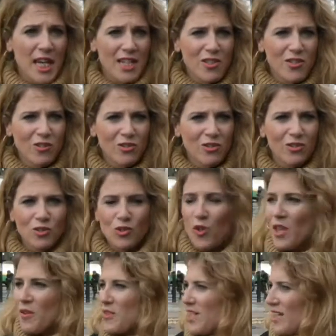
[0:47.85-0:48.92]
años
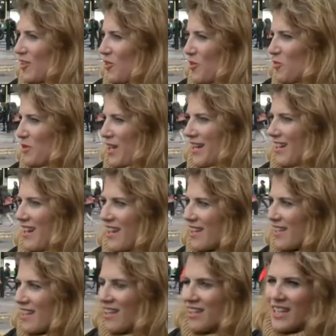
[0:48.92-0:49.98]
todavía no es una
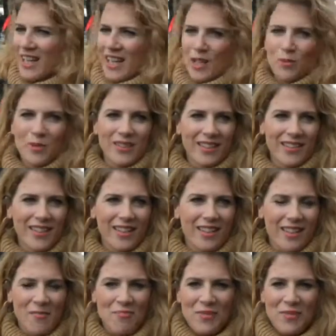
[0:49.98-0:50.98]
realidad en nuestra tierra.